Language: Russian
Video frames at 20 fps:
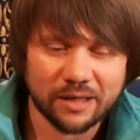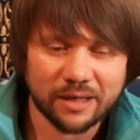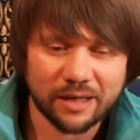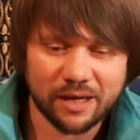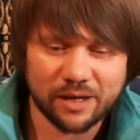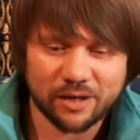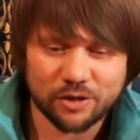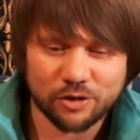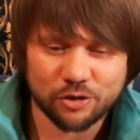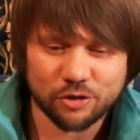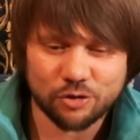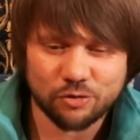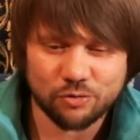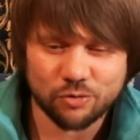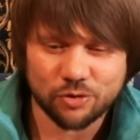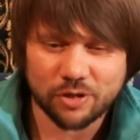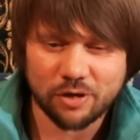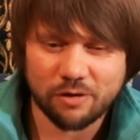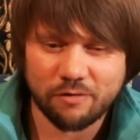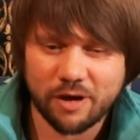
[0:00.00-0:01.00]
Как
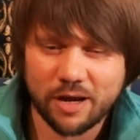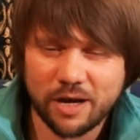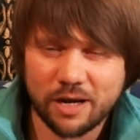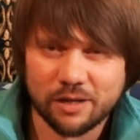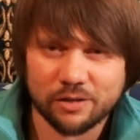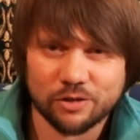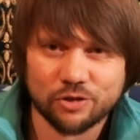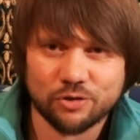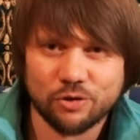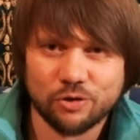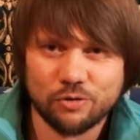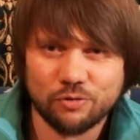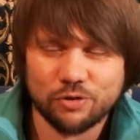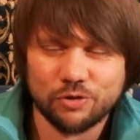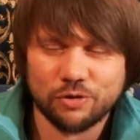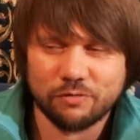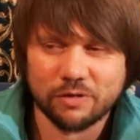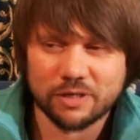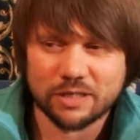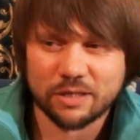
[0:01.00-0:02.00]
Иисус говорил, что
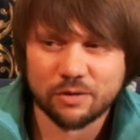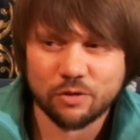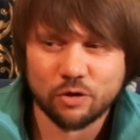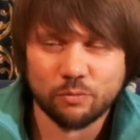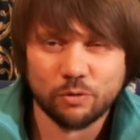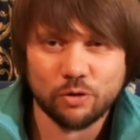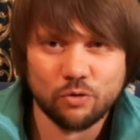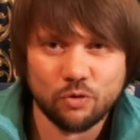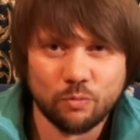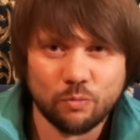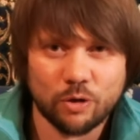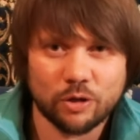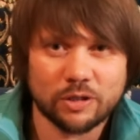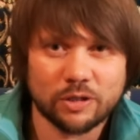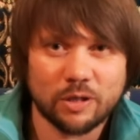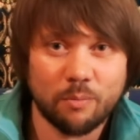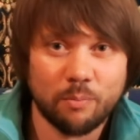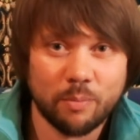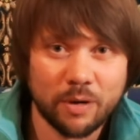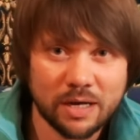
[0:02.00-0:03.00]
люди в основном и
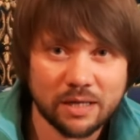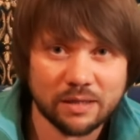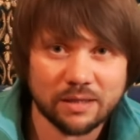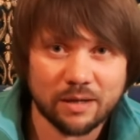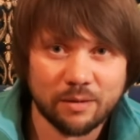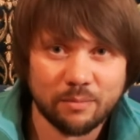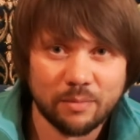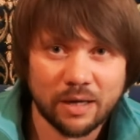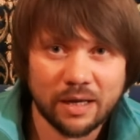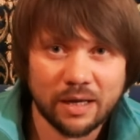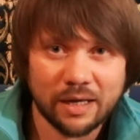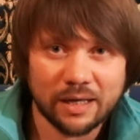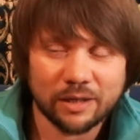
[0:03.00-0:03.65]
думают об этом,